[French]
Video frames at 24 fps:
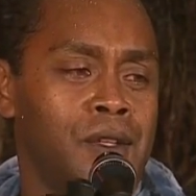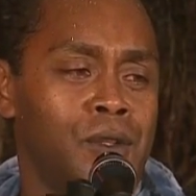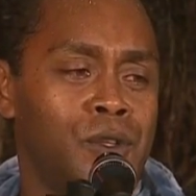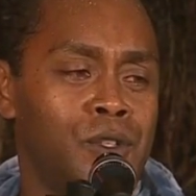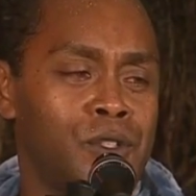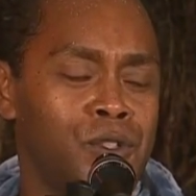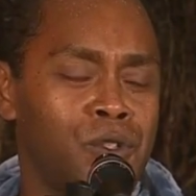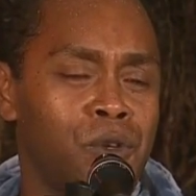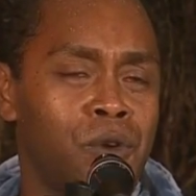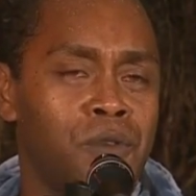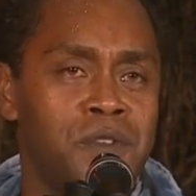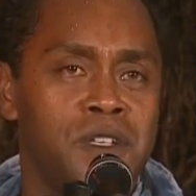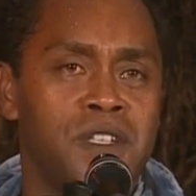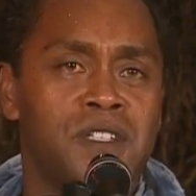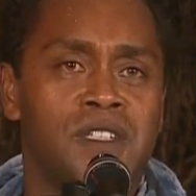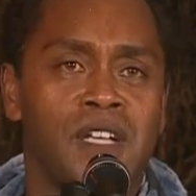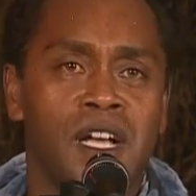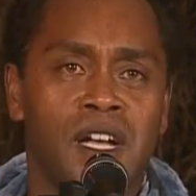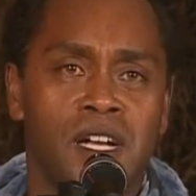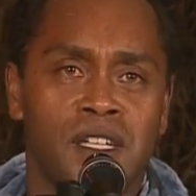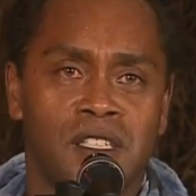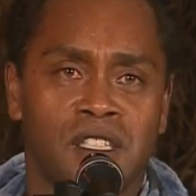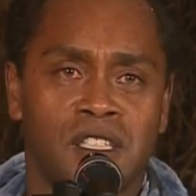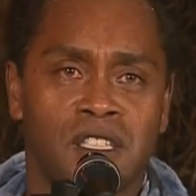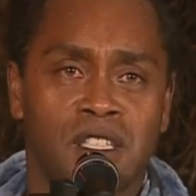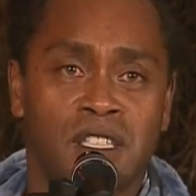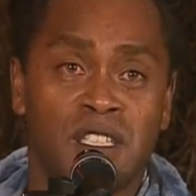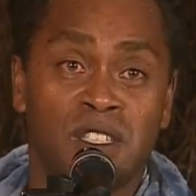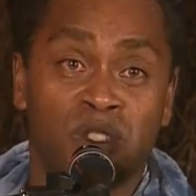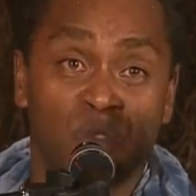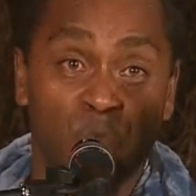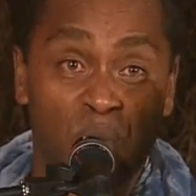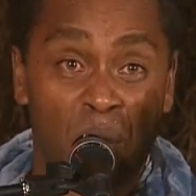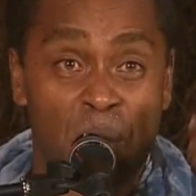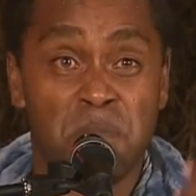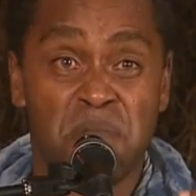de son visage, qu'il
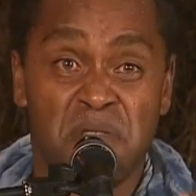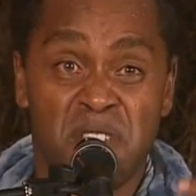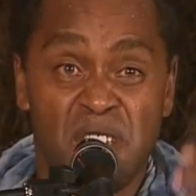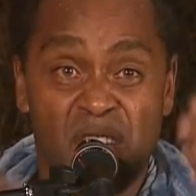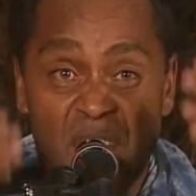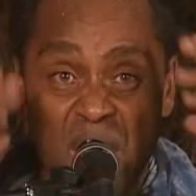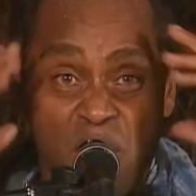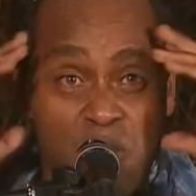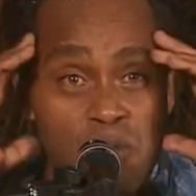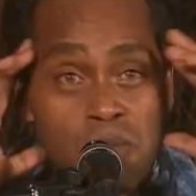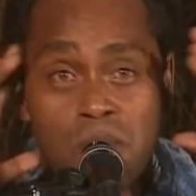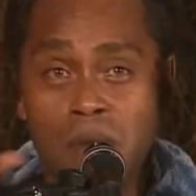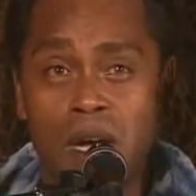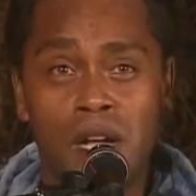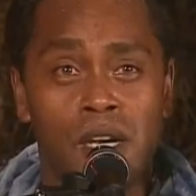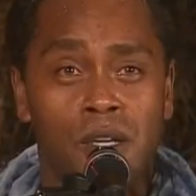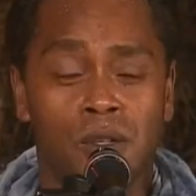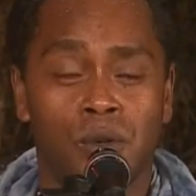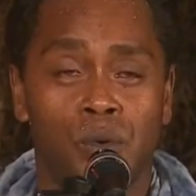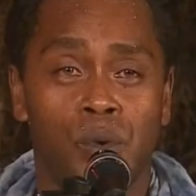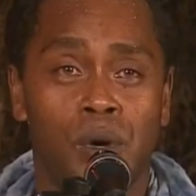soit bien ou mal